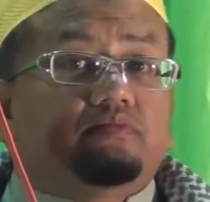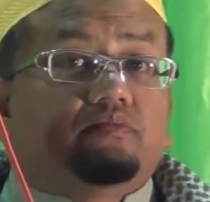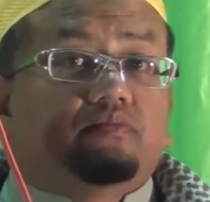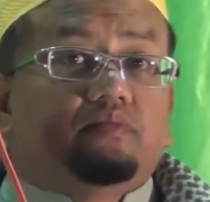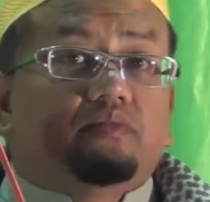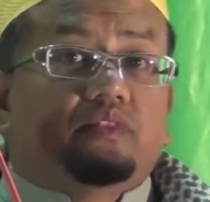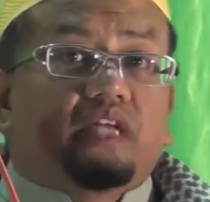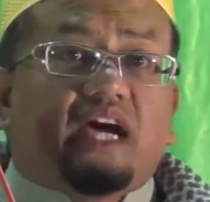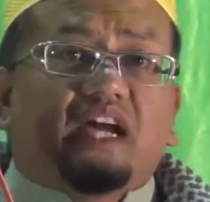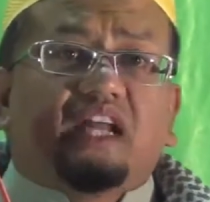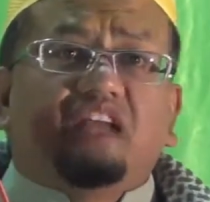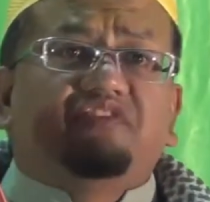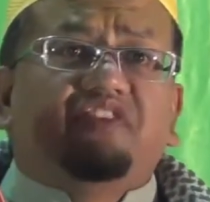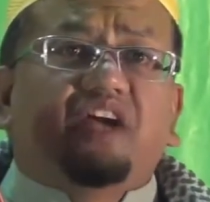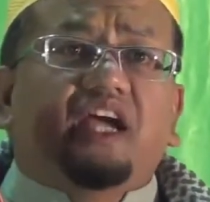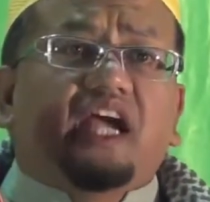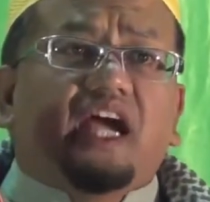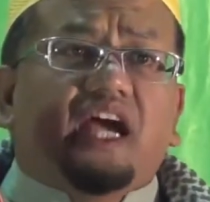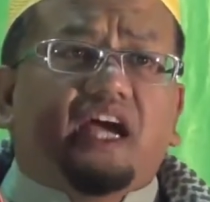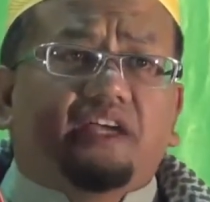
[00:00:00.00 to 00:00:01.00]
ตาริฟ
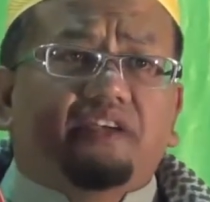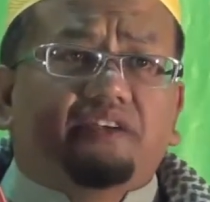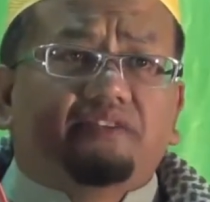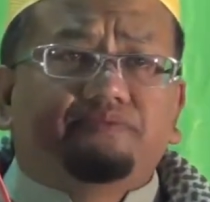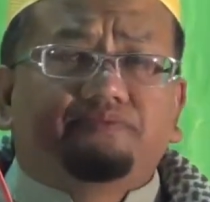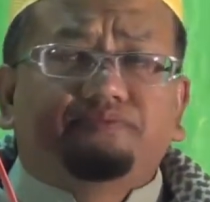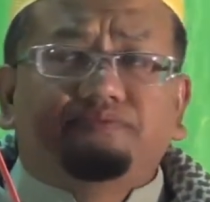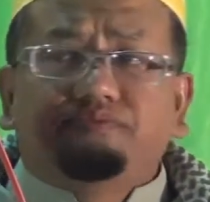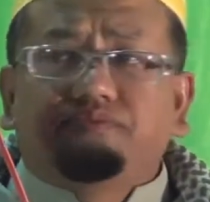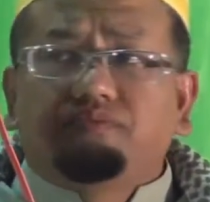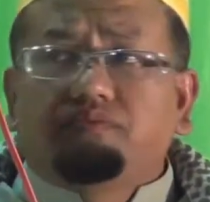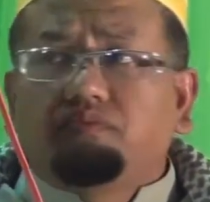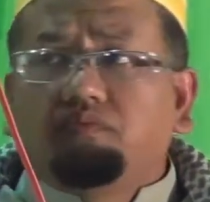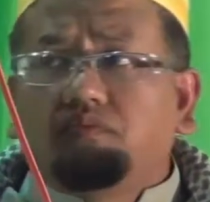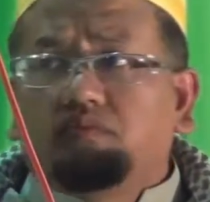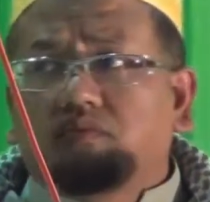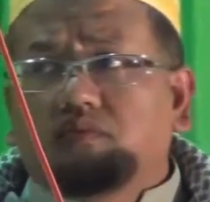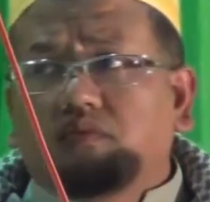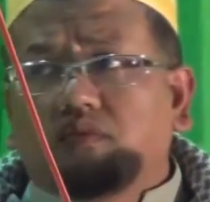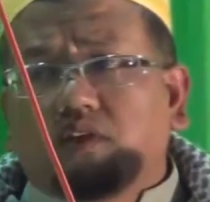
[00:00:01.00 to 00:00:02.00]
ง่า
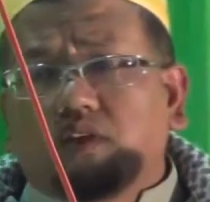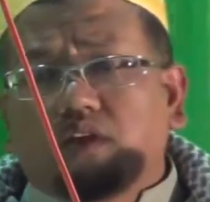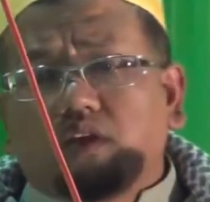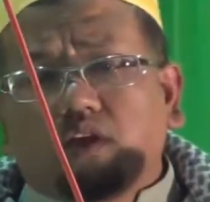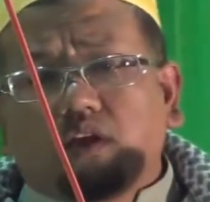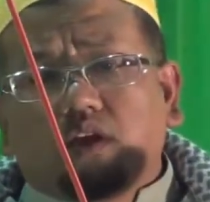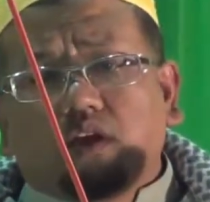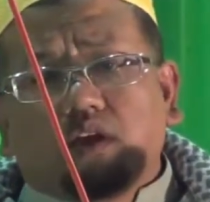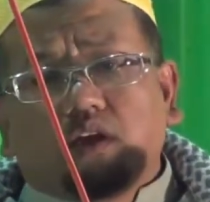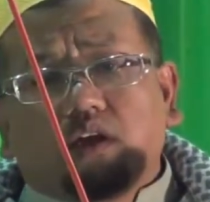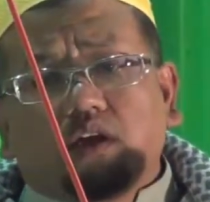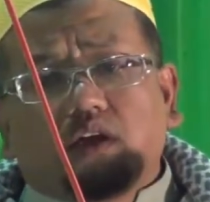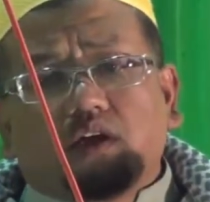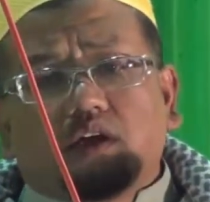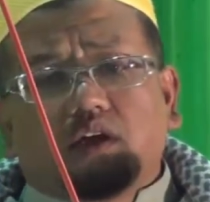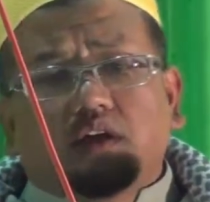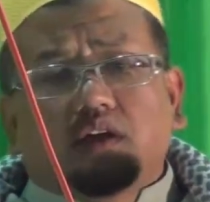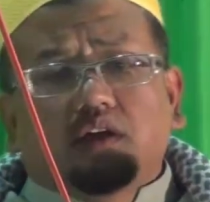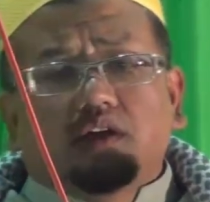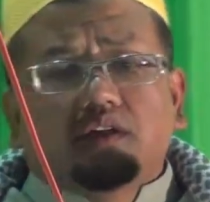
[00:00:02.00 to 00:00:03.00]

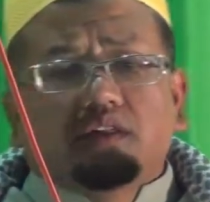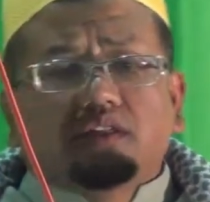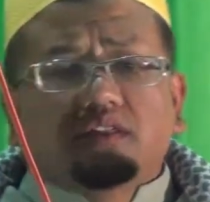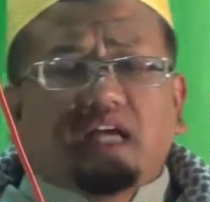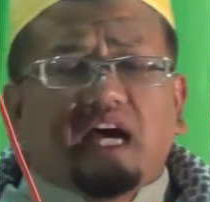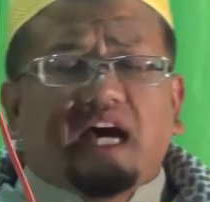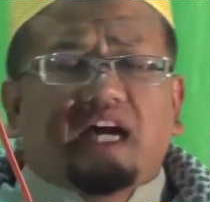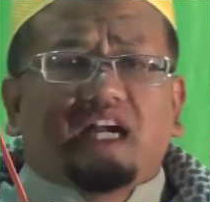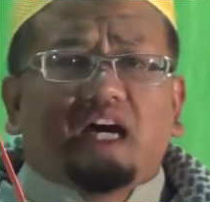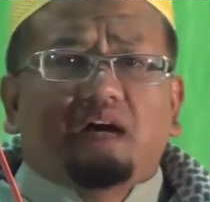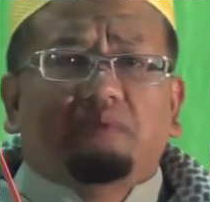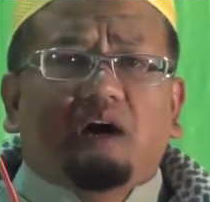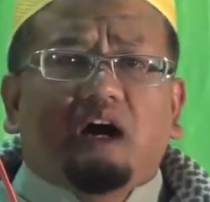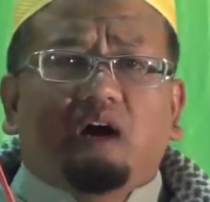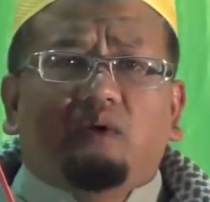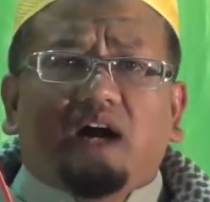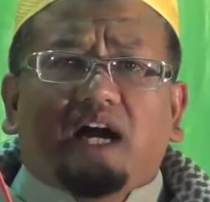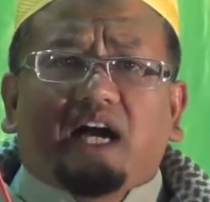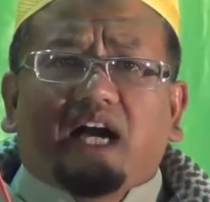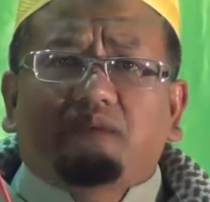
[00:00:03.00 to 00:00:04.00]
ยๆถ้าเราบอก
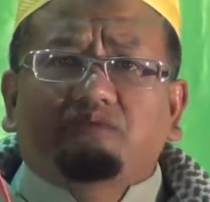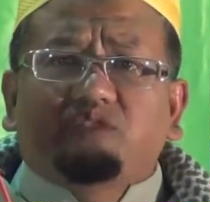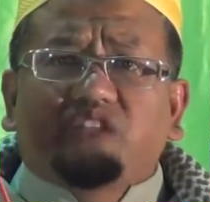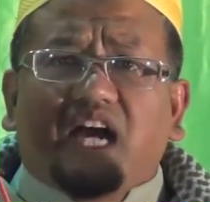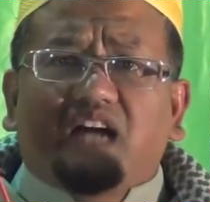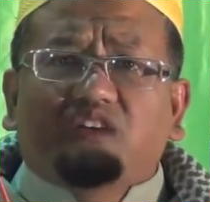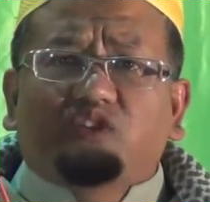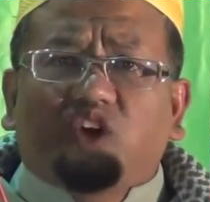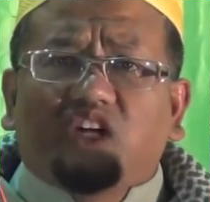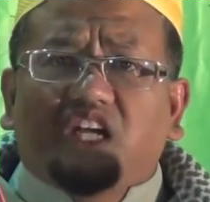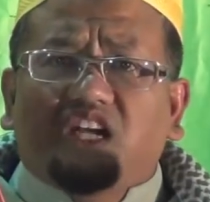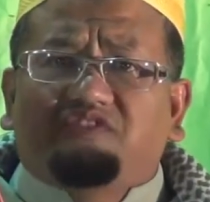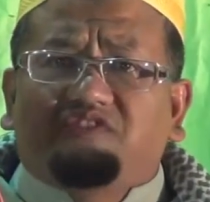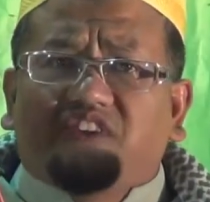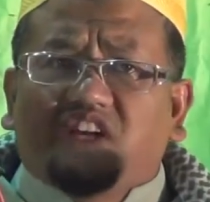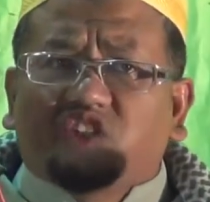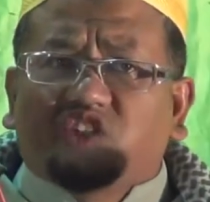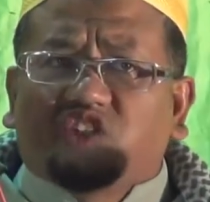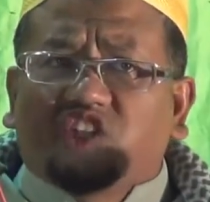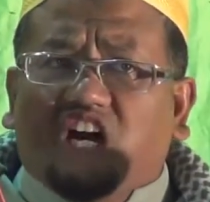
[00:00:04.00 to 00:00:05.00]
ว่าคำสั่งตรงนี้
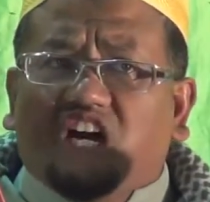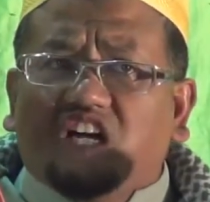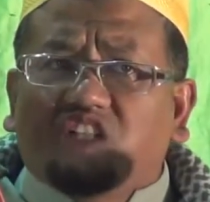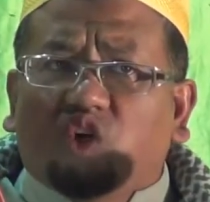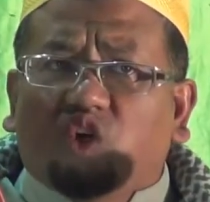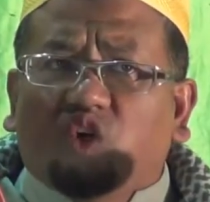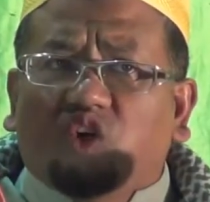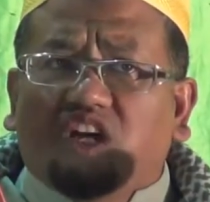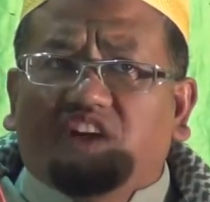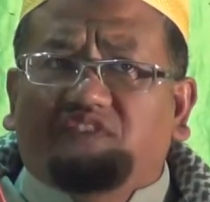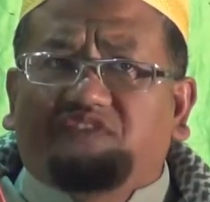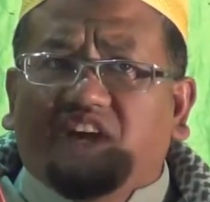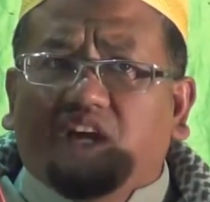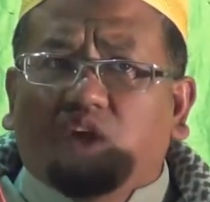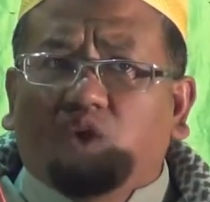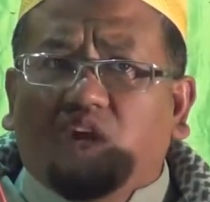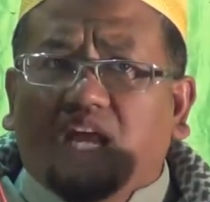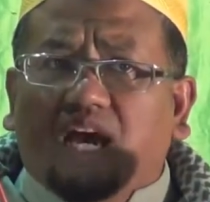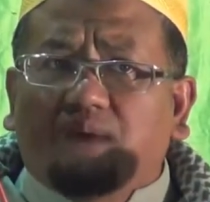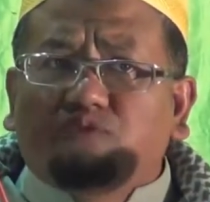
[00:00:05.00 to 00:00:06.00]
ฟัสตอดูนะเฟีย
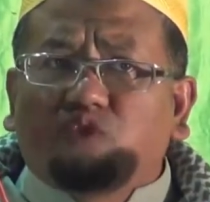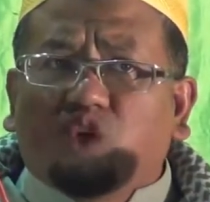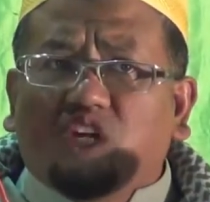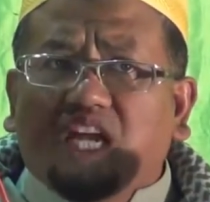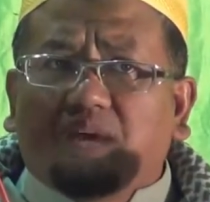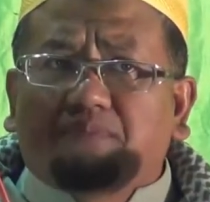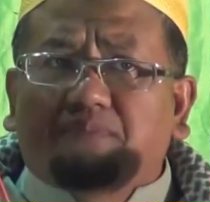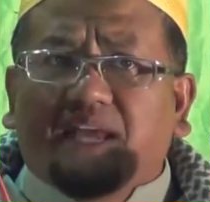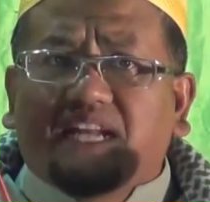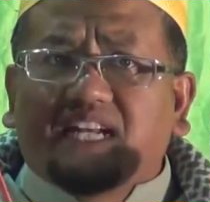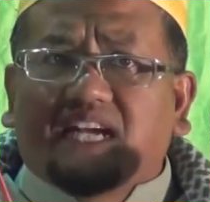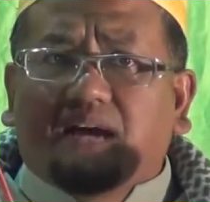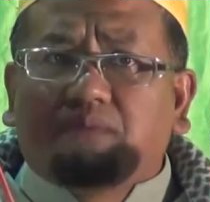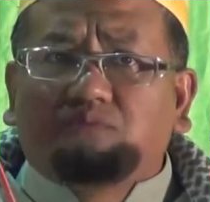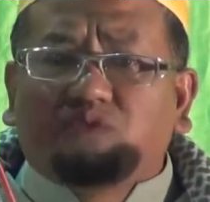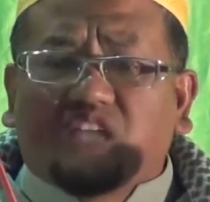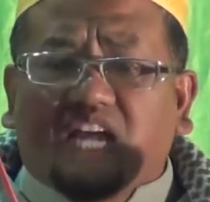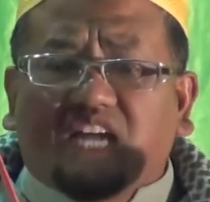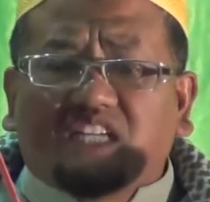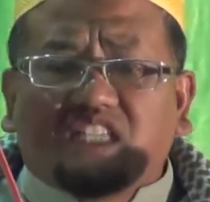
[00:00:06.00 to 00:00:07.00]
รุลัมตัวเนี้ยเป็น
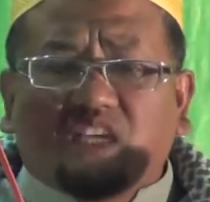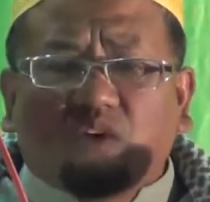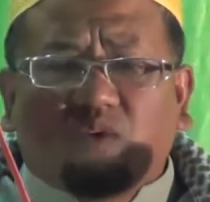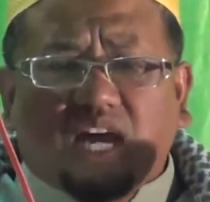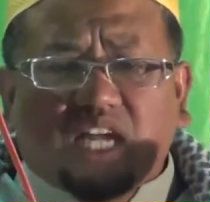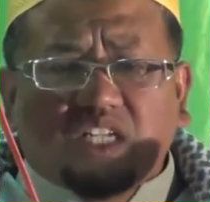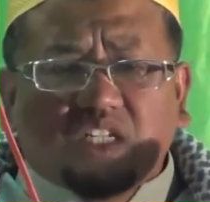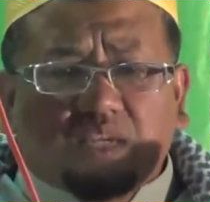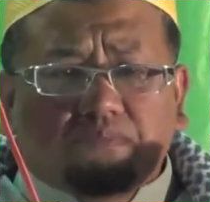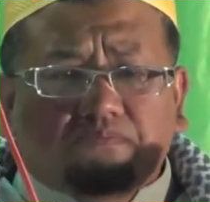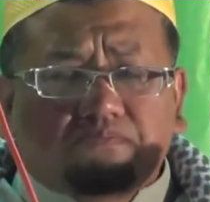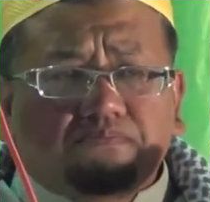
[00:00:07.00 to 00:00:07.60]
คำสั่งที่วาจิบ